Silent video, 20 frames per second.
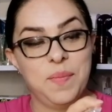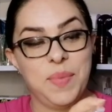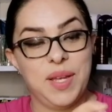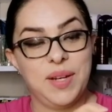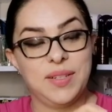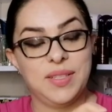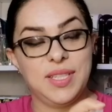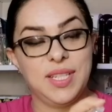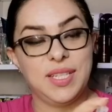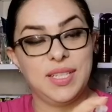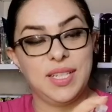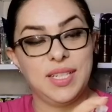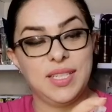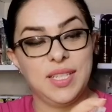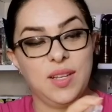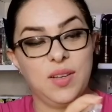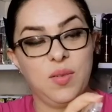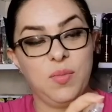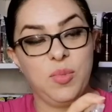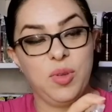Pero sí es
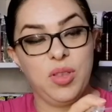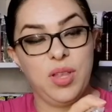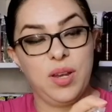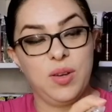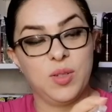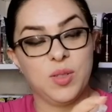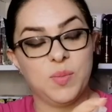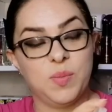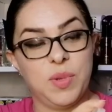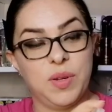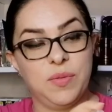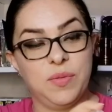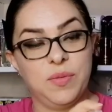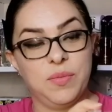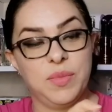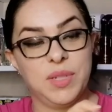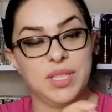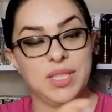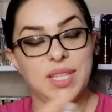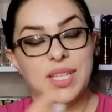así como de los
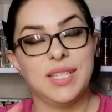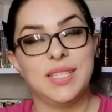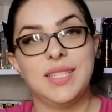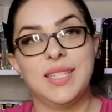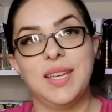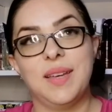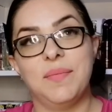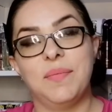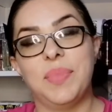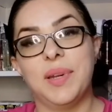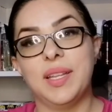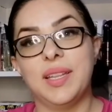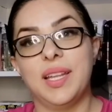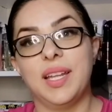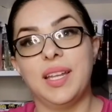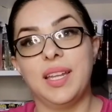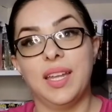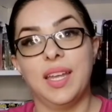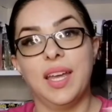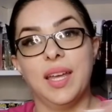perfumes que siempre
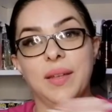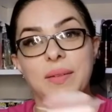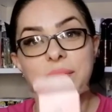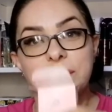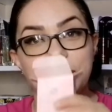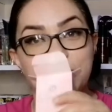tenía.